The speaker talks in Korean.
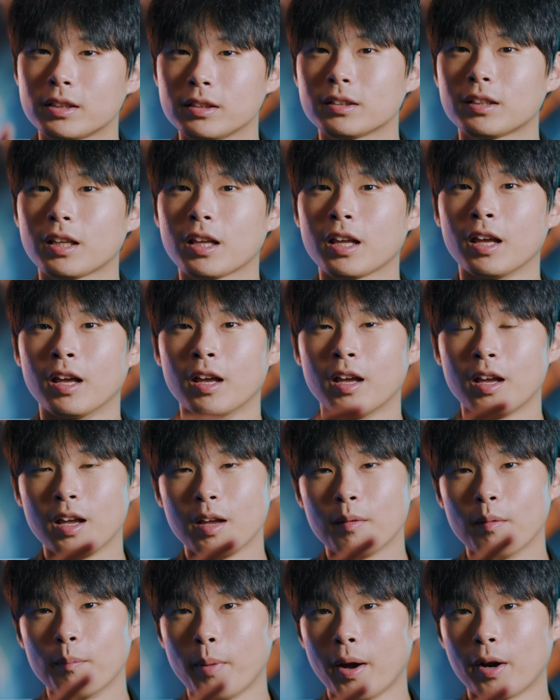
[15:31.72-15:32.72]
뜰 때
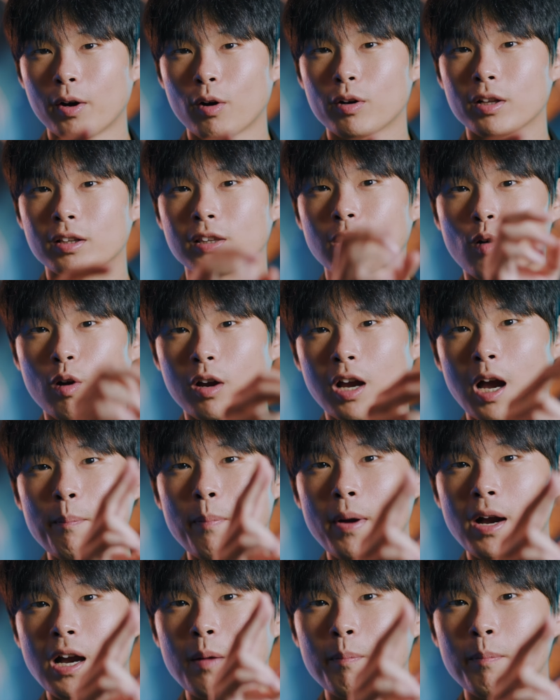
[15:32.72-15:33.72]
발열이 있다고
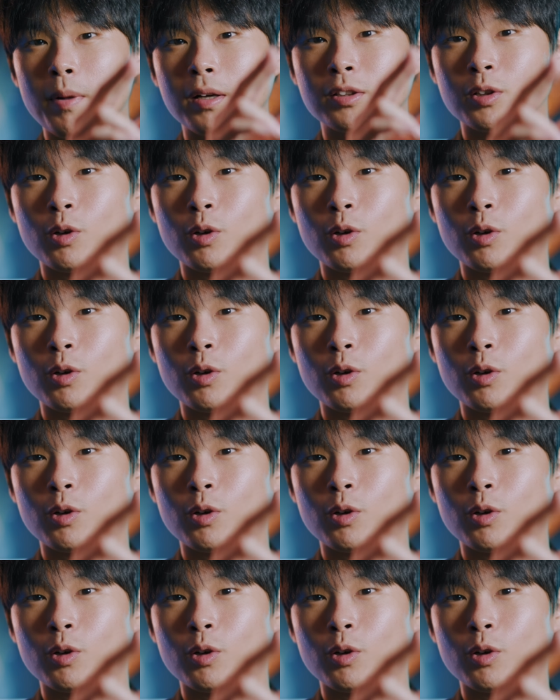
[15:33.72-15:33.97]
깜빡깜빡